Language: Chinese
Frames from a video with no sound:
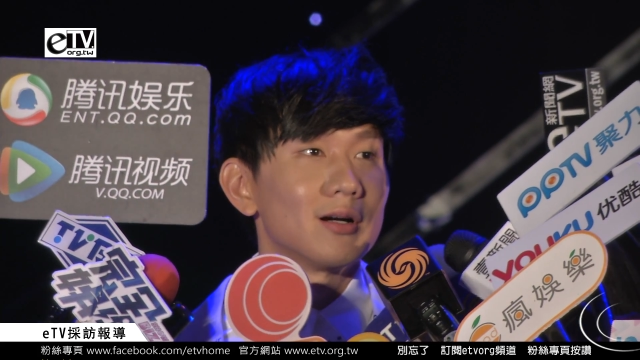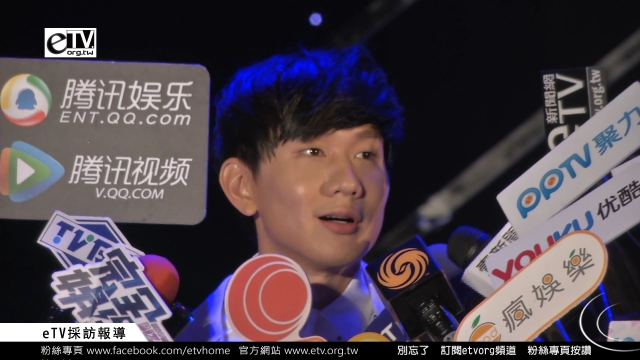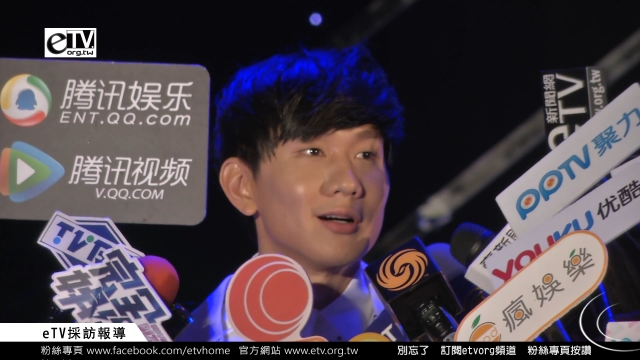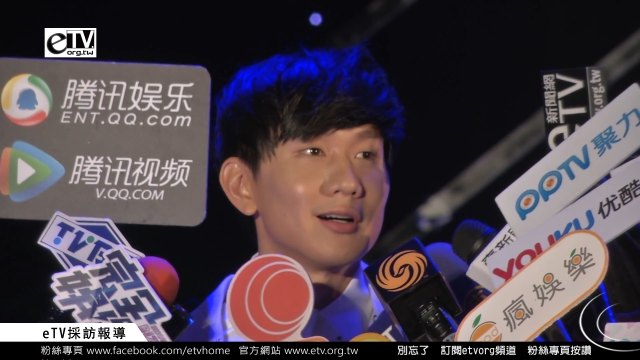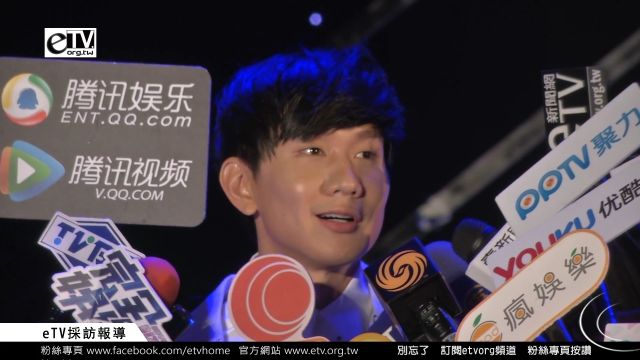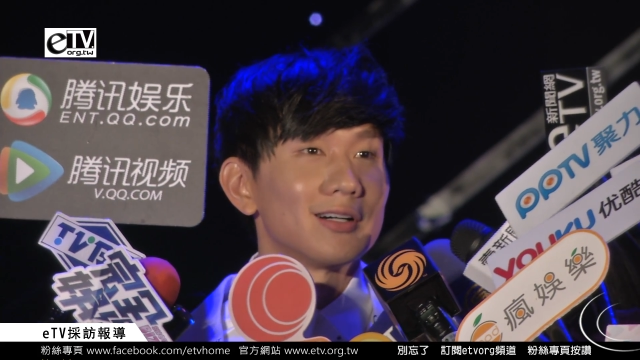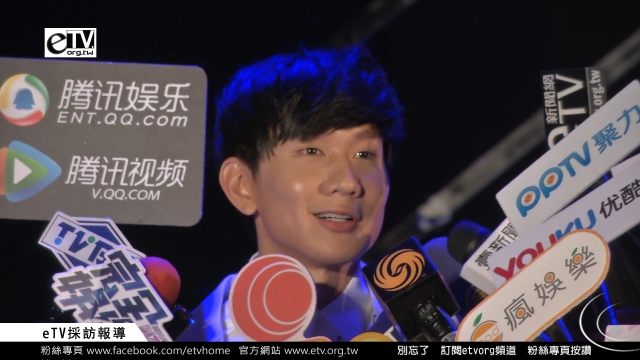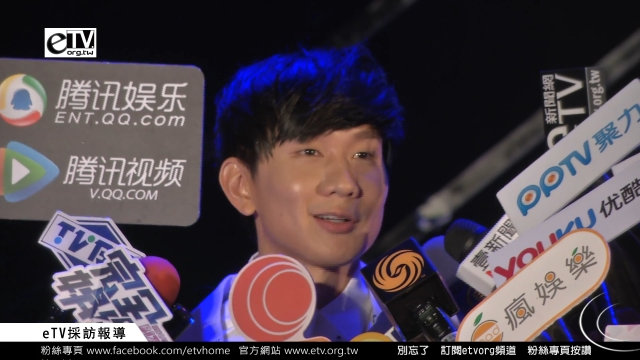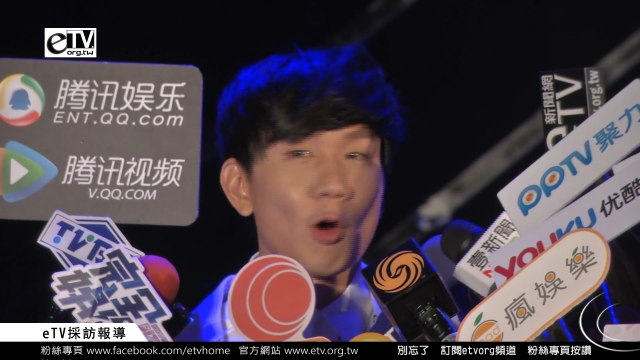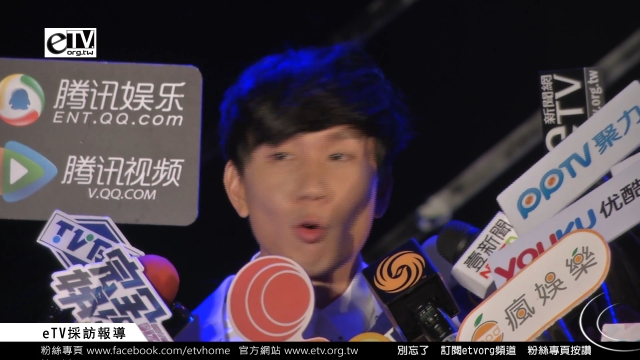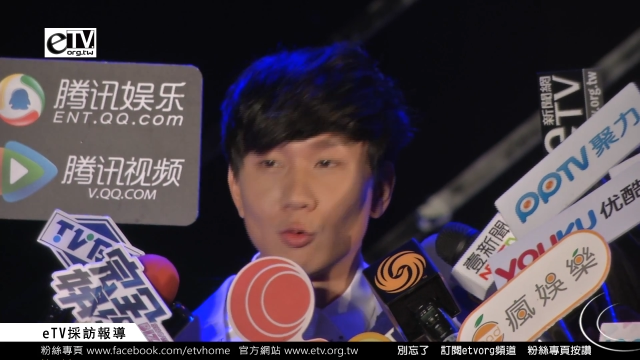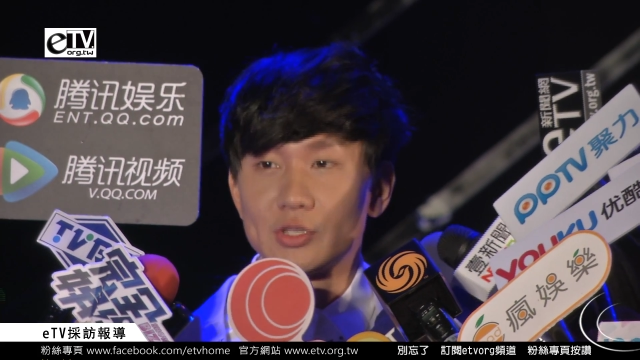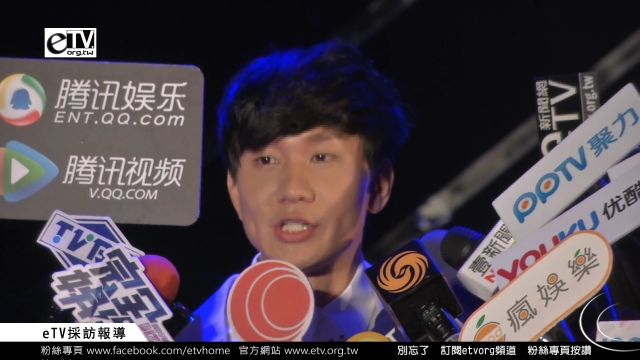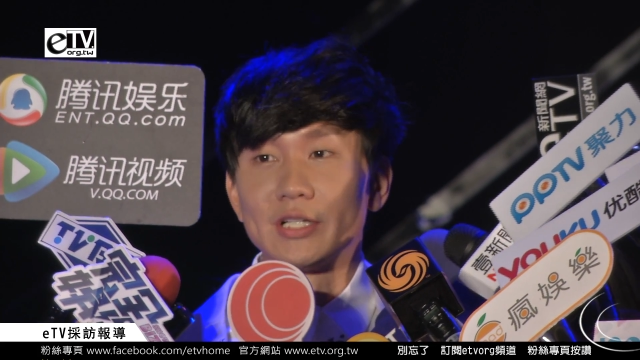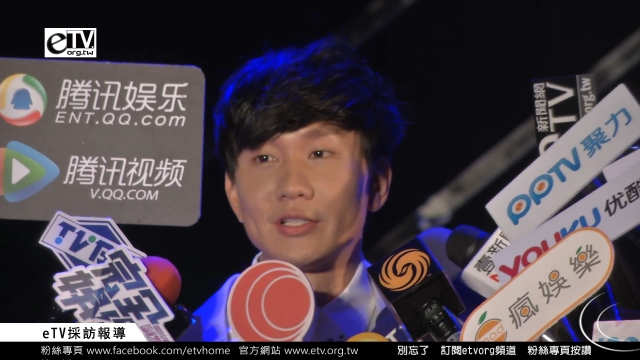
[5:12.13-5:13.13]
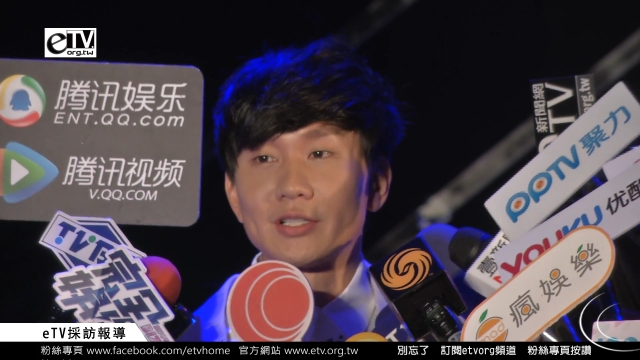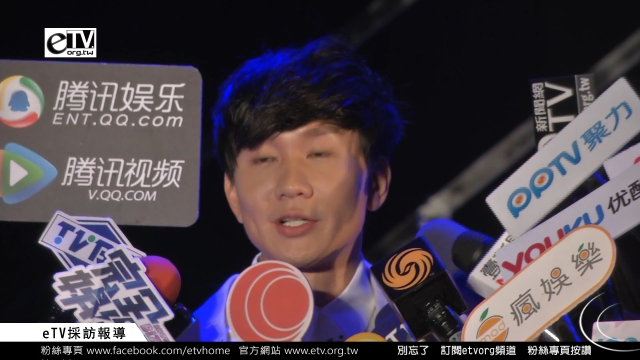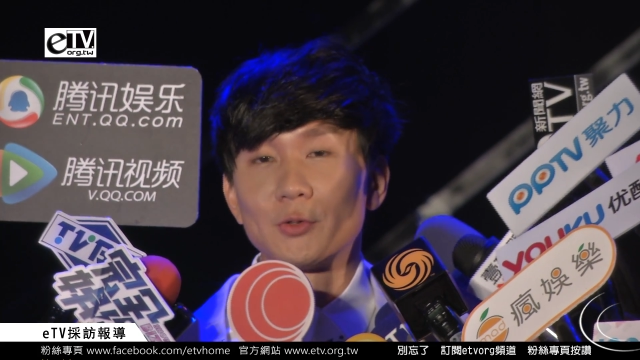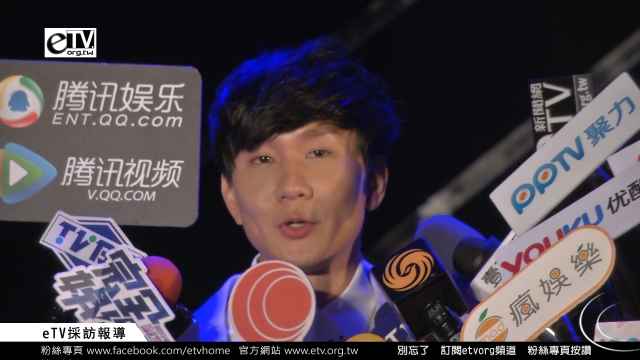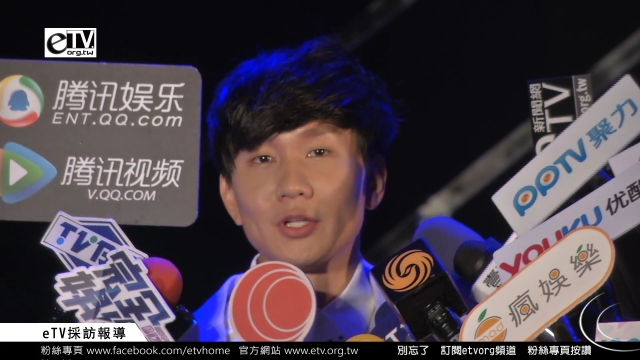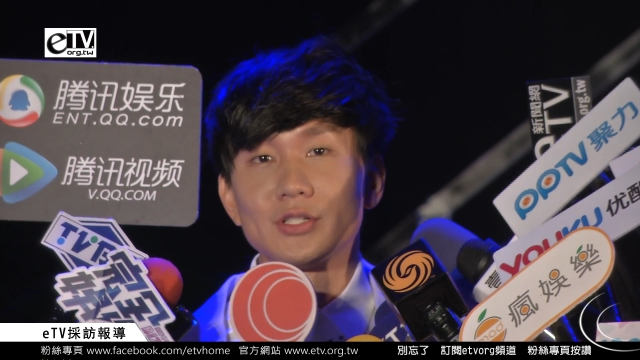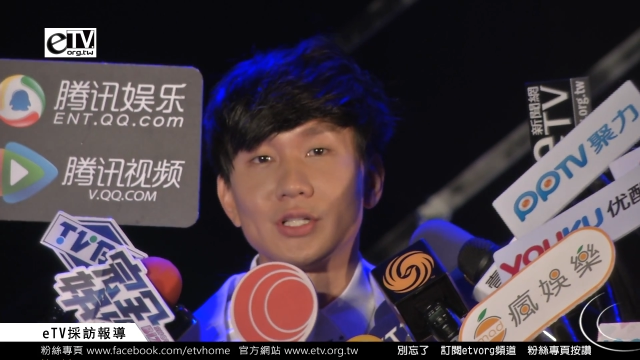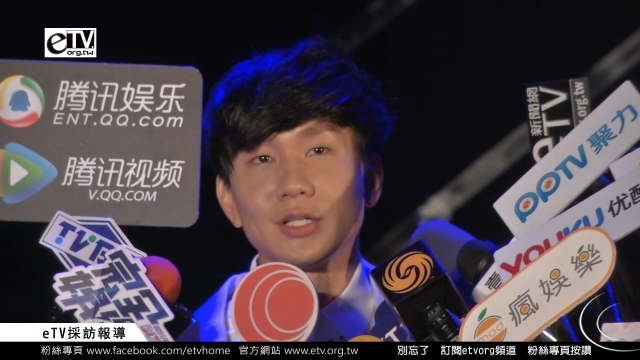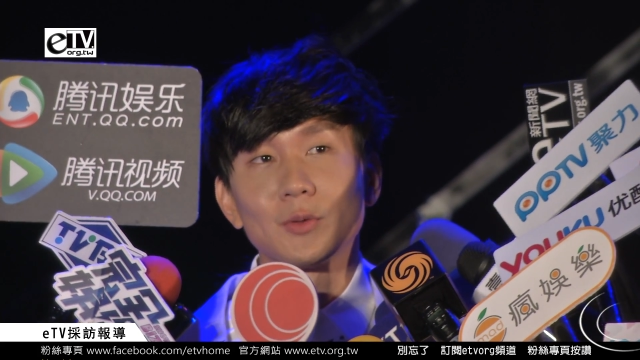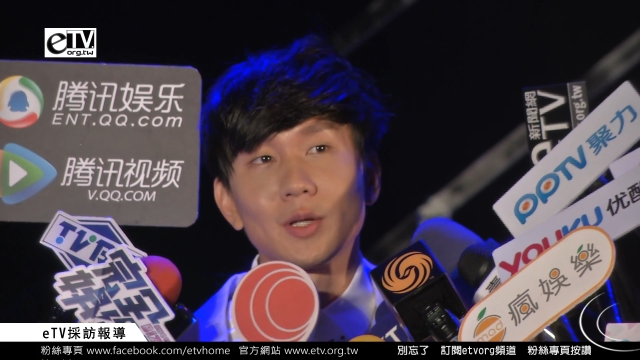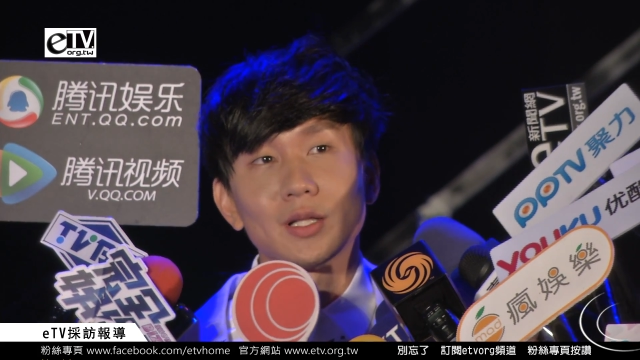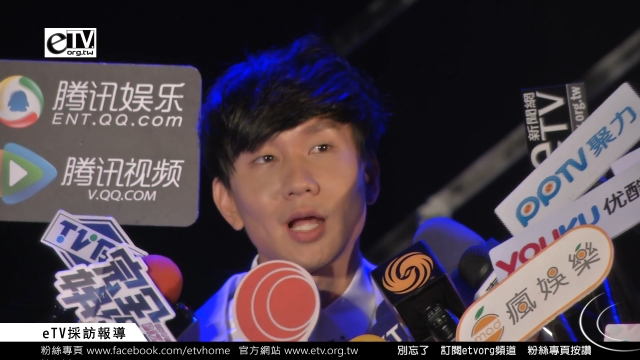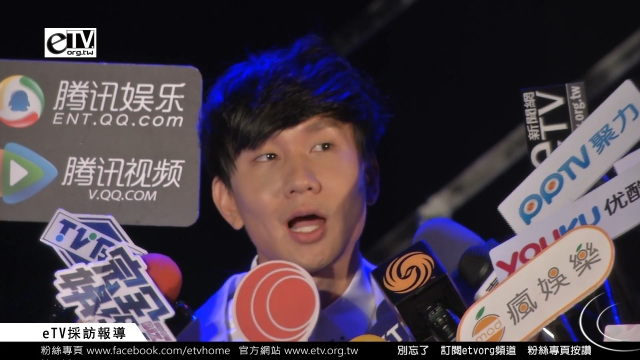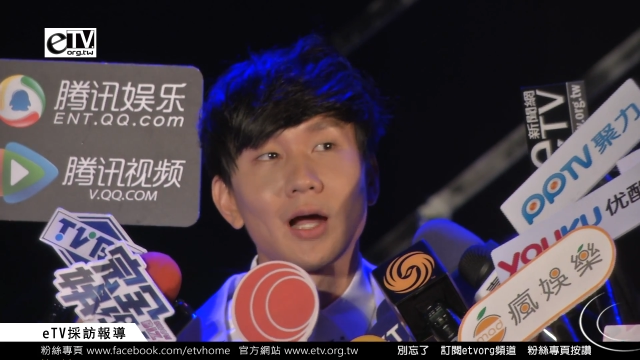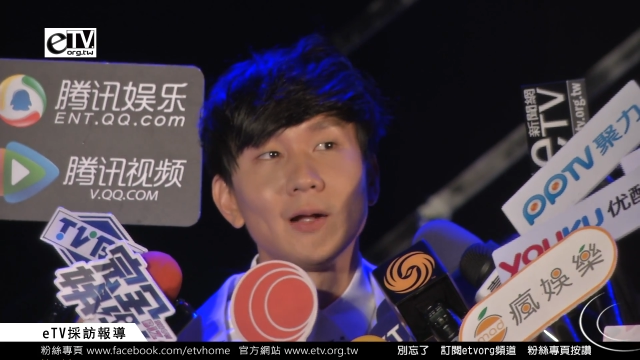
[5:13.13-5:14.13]
呃口琴这个乐器，因
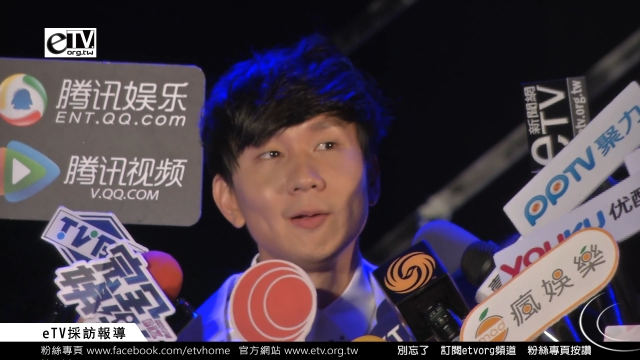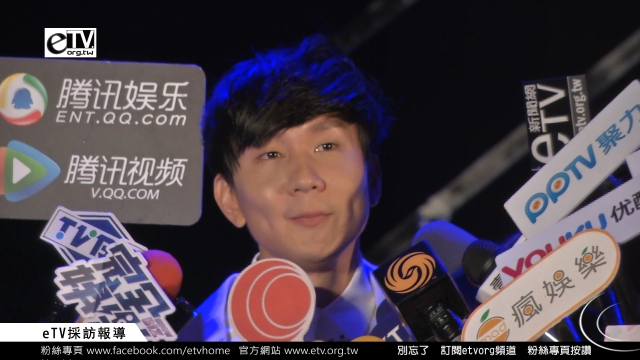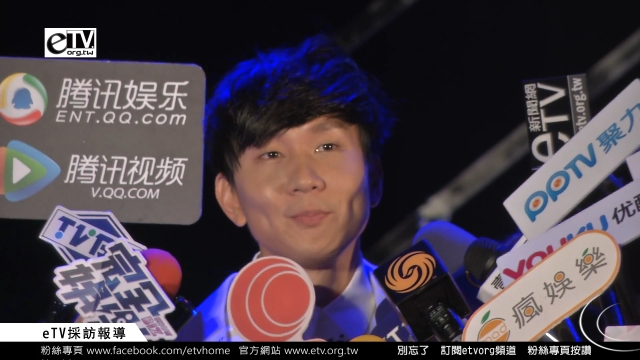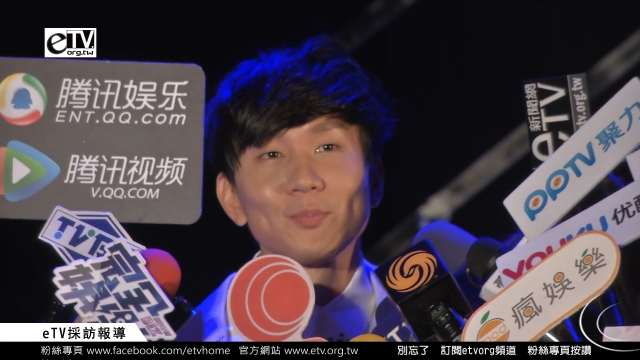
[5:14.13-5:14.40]
为它